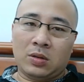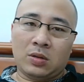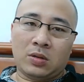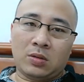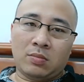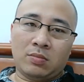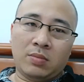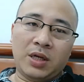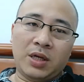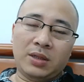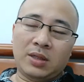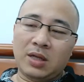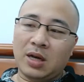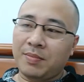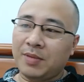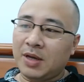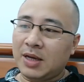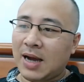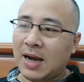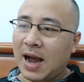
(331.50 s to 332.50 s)
Mì thì
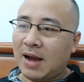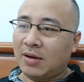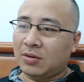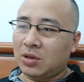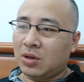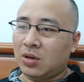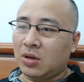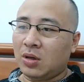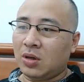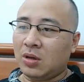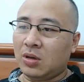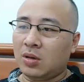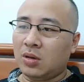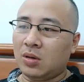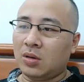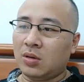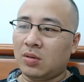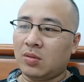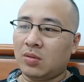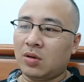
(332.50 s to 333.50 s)
là mì gạo rồi,
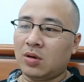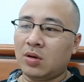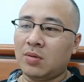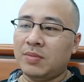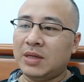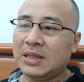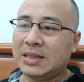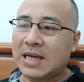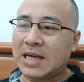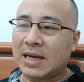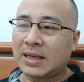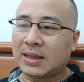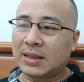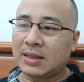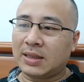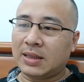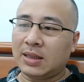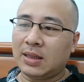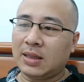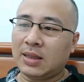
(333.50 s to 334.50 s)
hoặc là mì dẹt.
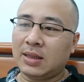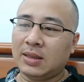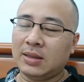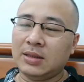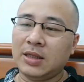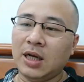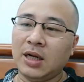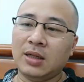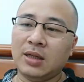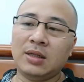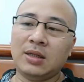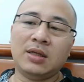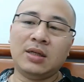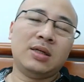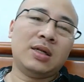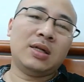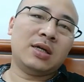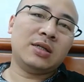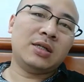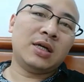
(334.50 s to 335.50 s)
Nhân
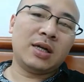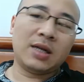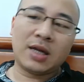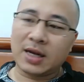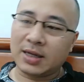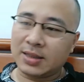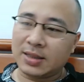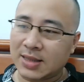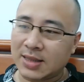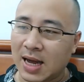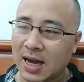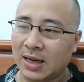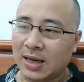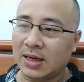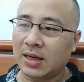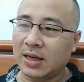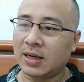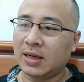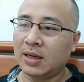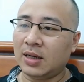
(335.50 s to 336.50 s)
thì là nhân hải
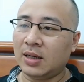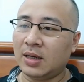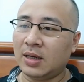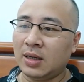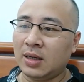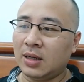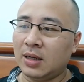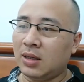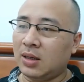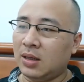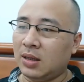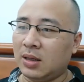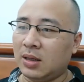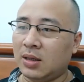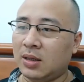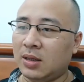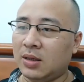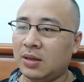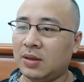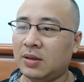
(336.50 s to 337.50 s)
sản này.
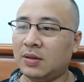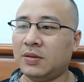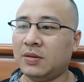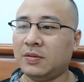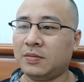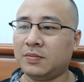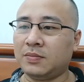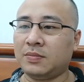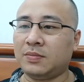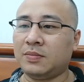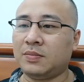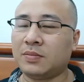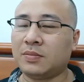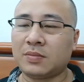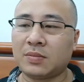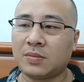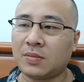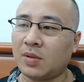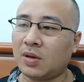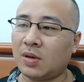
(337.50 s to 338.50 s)
À,
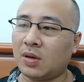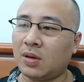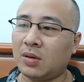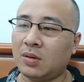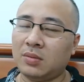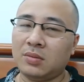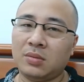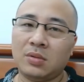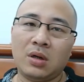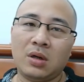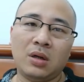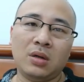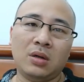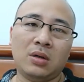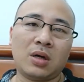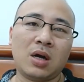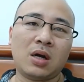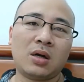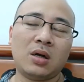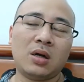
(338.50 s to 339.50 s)

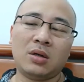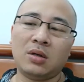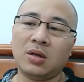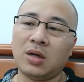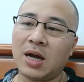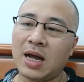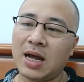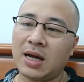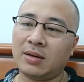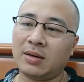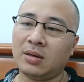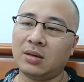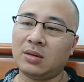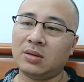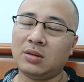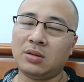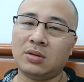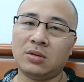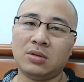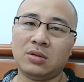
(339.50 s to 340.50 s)
ở các cái cửa hàng